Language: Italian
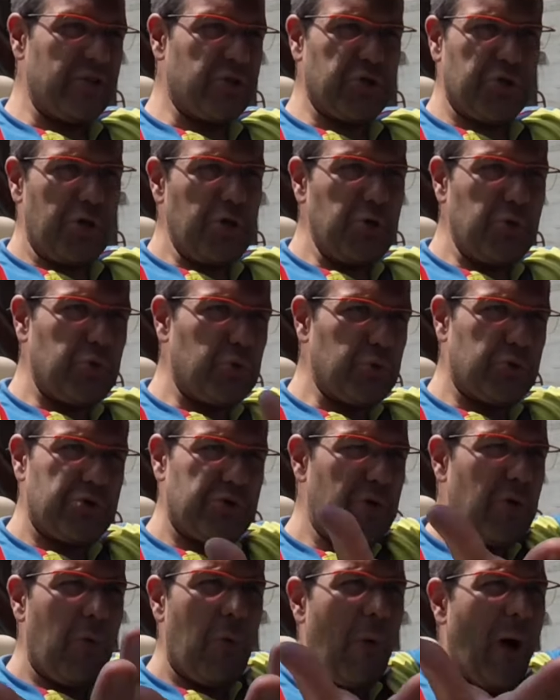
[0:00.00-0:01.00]

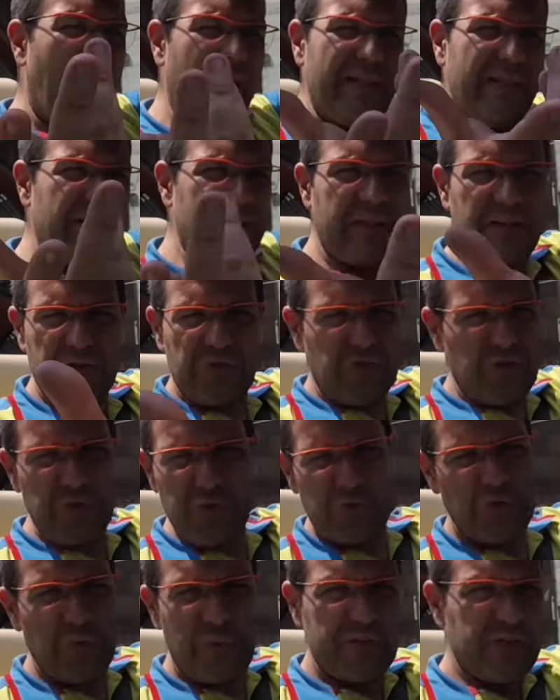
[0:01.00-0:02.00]

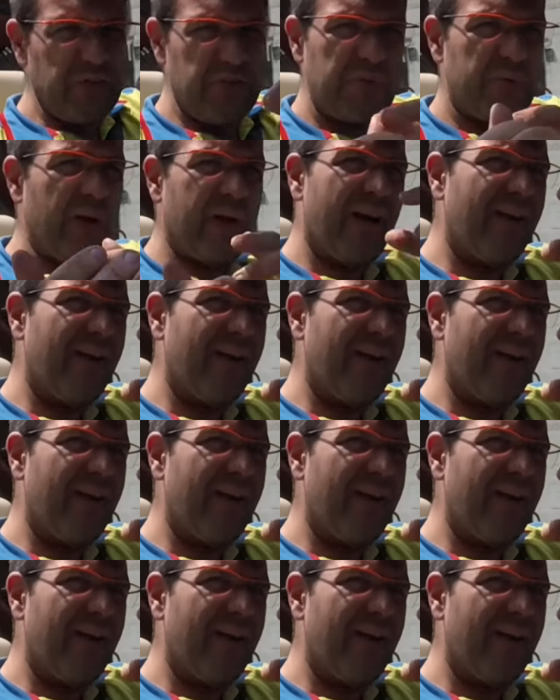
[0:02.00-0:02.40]
150-155